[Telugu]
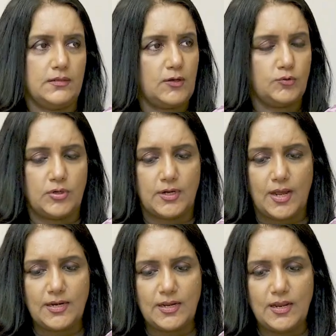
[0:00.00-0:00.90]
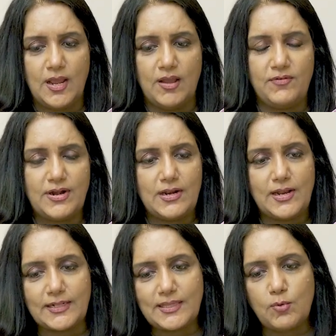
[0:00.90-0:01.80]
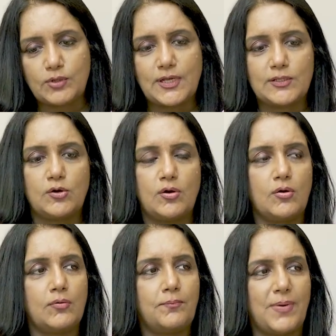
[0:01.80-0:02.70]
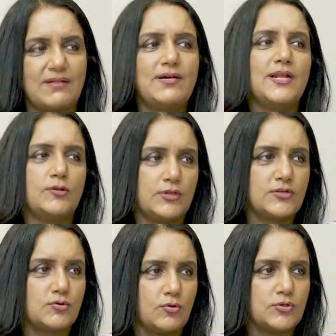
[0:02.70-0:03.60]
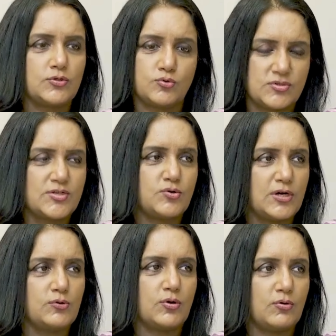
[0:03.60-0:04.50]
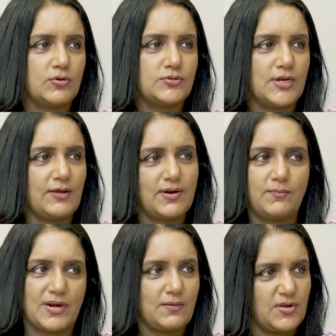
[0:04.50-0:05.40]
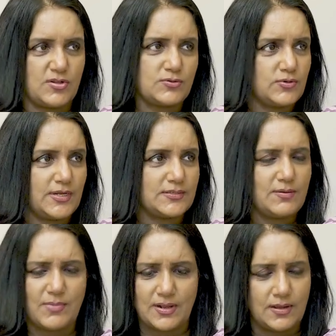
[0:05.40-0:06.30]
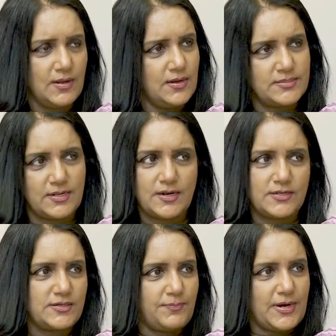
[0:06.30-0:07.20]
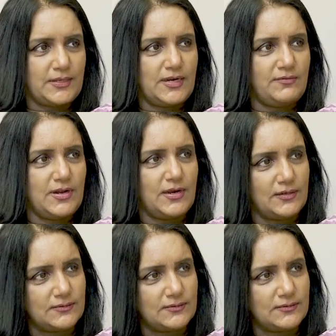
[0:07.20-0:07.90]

తగ్గుతుంది కానీ వీటిని ఎంత మోతాదులో పర్వాలేదు తీసుకోవచ్చు చూసి చూడట్టు ఊరుకోవచ్చు అని ఏమన్నా మనకు మెజర్స్ ఉంటాయి సార్ మన శరీరం చెప్పే కథలే వినాలా